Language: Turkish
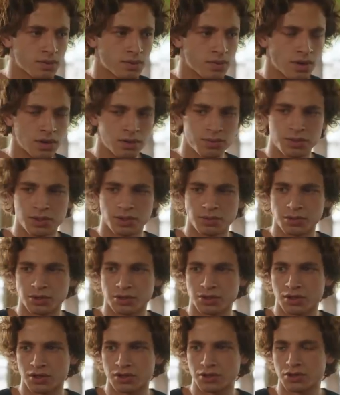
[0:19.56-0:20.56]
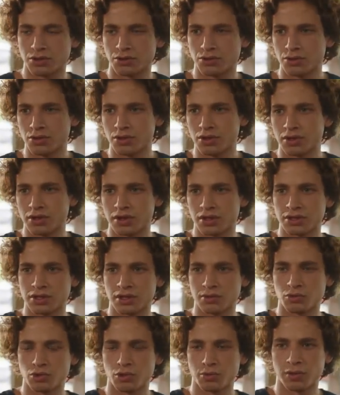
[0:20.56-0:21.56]
Ne yapacağım işte antrenörlerin
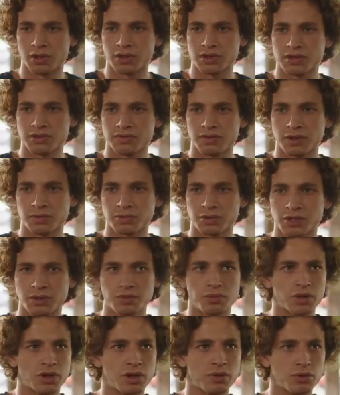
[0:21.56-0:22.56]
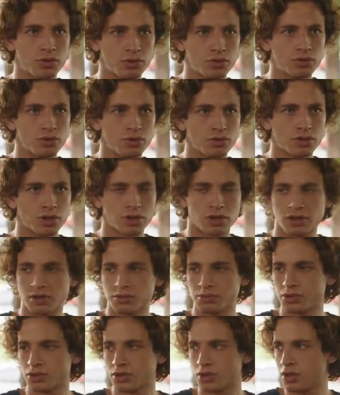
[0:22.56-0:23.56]
akşam toplantısı varmış hep beraber orada
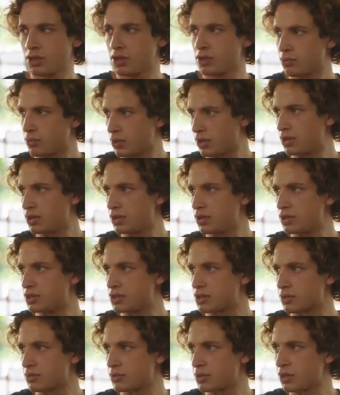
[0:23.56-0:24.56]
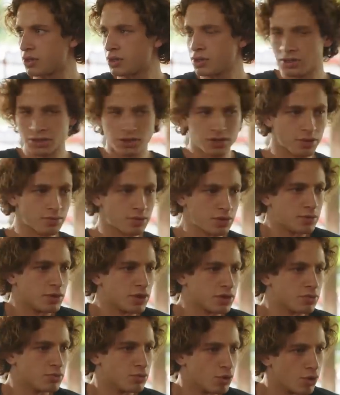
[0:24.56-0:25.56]
olacaklarmış. Ben de gideceğim. Diyeceğim ki
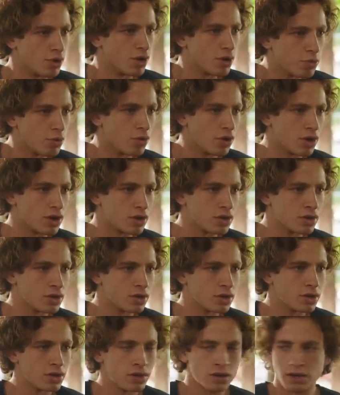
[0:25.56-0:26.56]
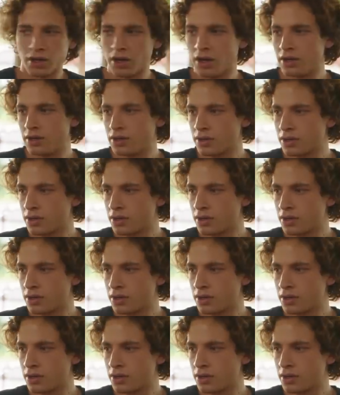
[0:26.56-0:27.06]
bakın böyle böyle. Yani.